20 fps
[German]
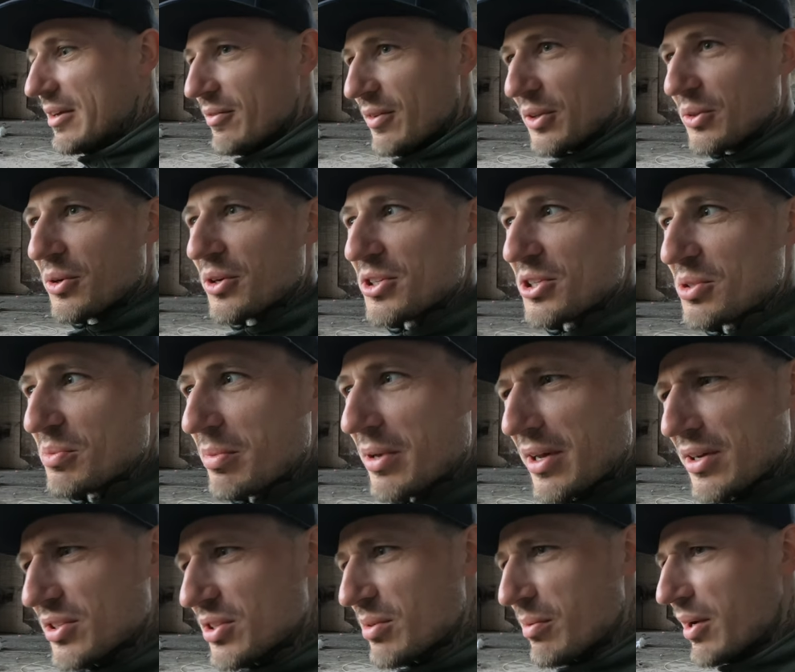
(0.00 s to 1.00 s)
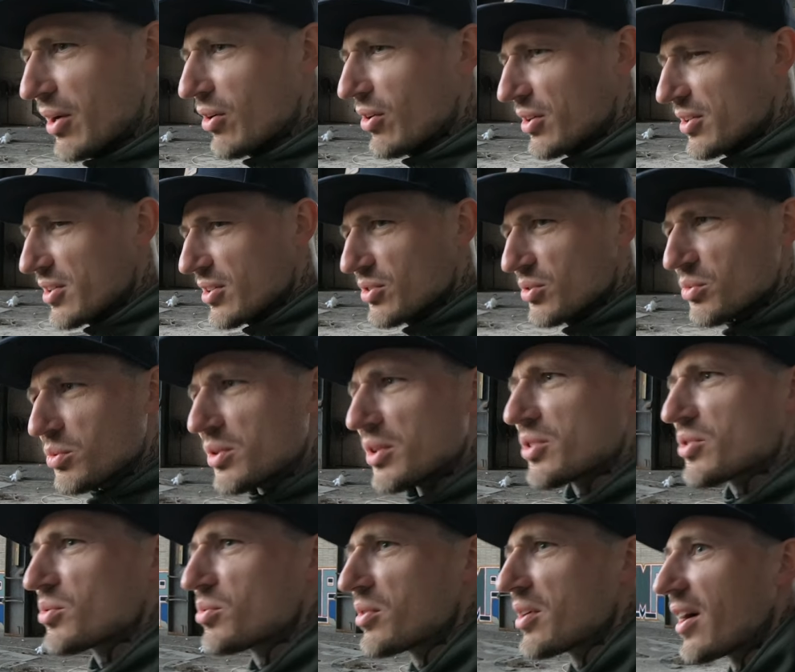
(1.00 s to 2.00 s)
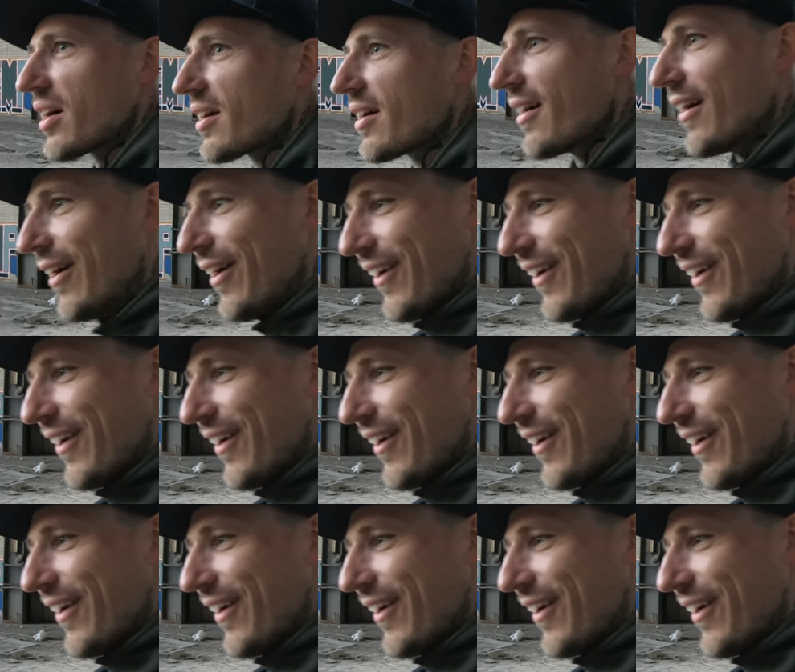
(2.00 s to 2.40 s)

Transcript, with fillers: ein deutsches Pärchen dabei, oh, hier ist ein guter Zugang.